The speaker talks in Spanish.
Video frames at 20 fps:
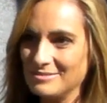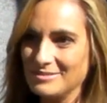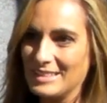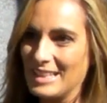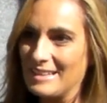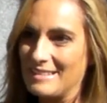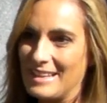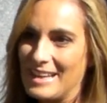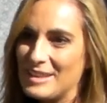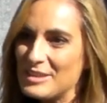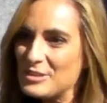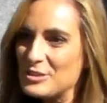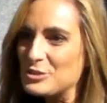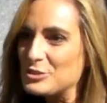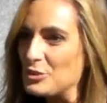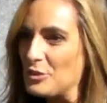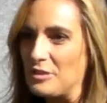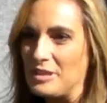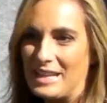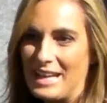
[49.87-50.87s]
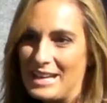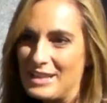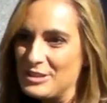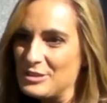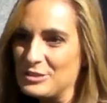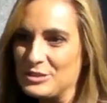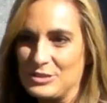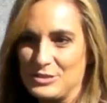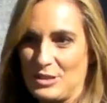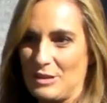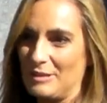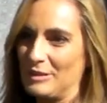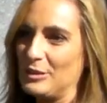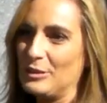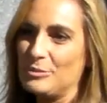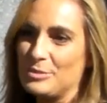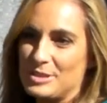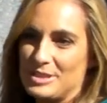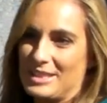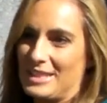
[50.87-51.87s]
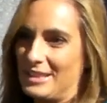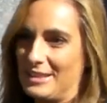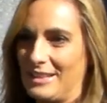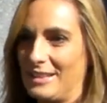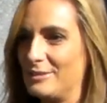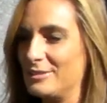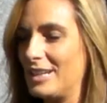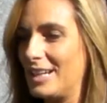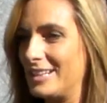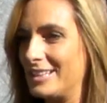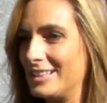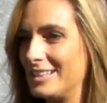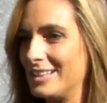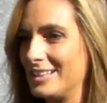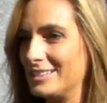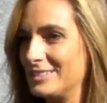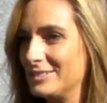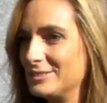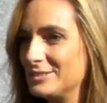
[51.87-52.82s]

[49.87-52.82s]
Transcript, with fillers: 10 años, 11 años, estoy hablando pues de una cría.